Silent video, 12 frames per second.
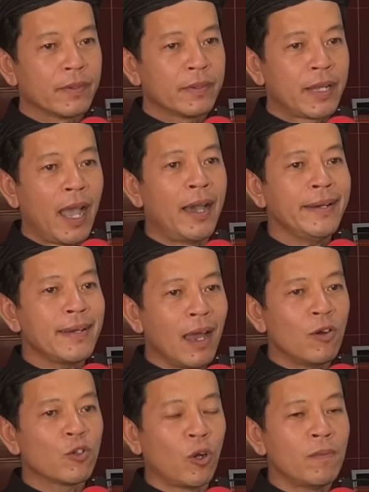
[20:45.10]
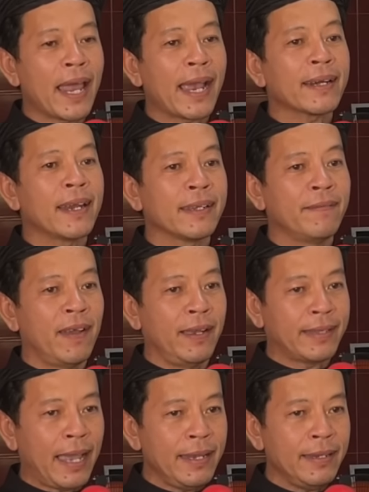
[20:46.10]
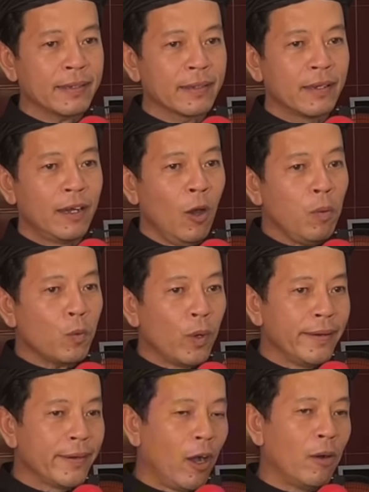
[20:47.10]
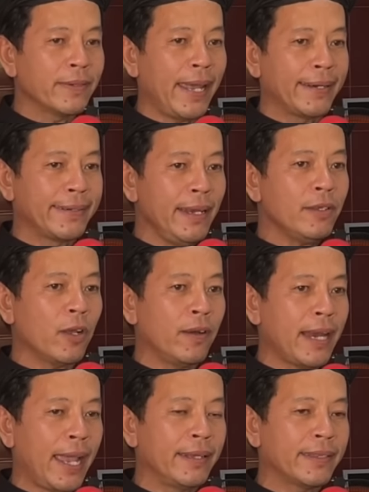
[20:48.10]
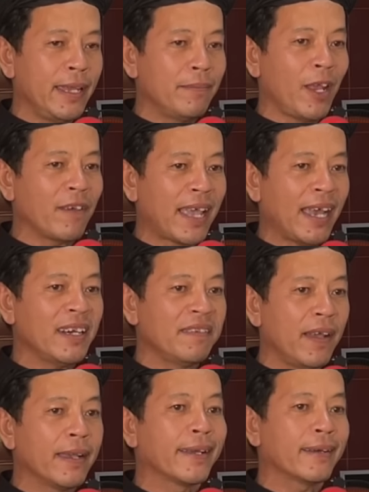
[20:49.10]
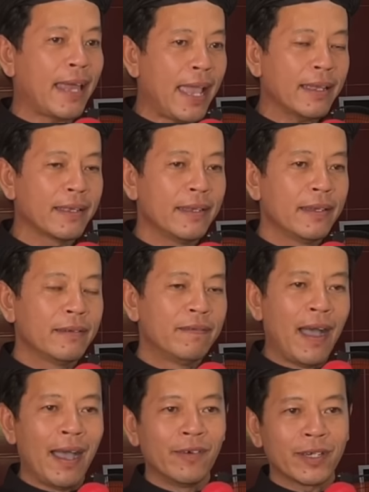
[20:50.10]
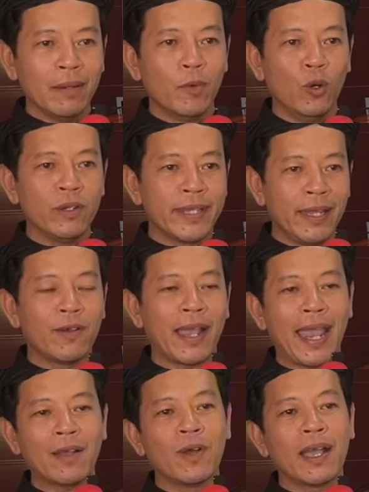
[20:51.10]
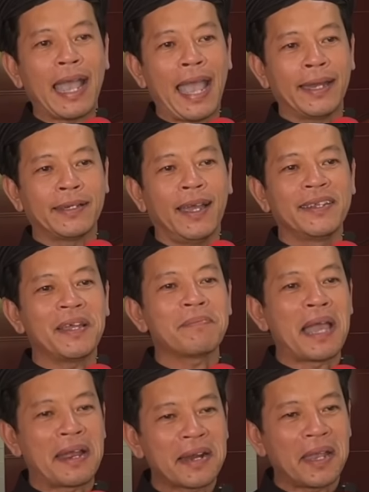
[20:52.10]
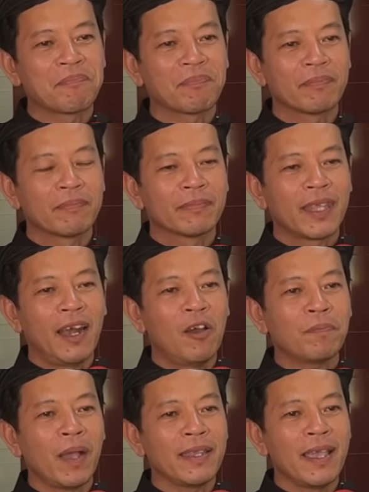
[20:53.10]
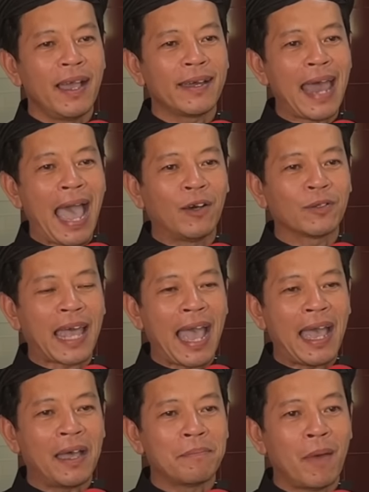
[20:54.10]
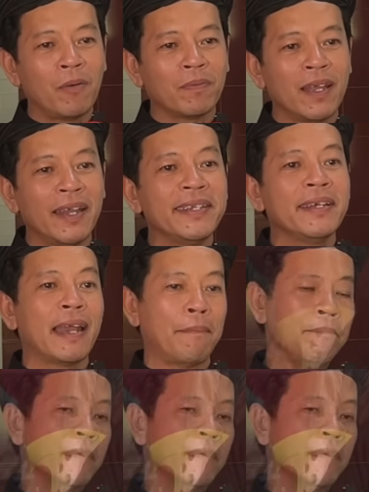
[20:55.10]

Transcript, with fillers: chờ ít lâu cũng lặn được về tới lúc quỳnh hôn đàn trí soi đầy tìm nẻo thẳng đi về cực lạc vào cái buổi chiều hạ nguyên hạ trời sắp lặn này thì lúc bây giờ đạo tà mọc lên như nấm